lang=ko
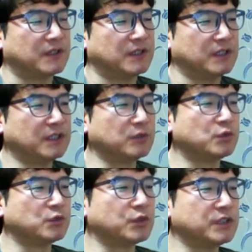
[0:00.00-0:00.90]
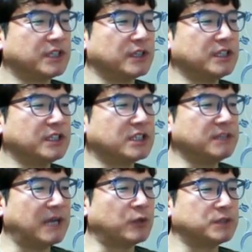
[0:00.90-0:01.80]
이걸 눈으로 익혀 이 그림을
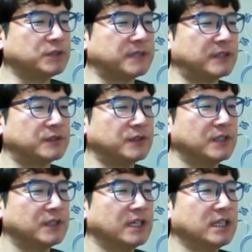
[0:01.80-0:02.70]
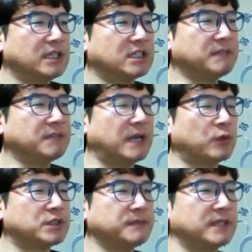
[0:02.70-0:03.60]
알고 있으면 되는 거죠. 이 그림을 알고
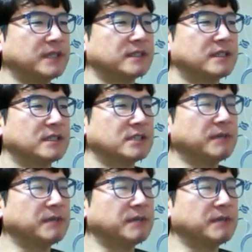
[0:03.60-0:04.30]
있으면 설명하기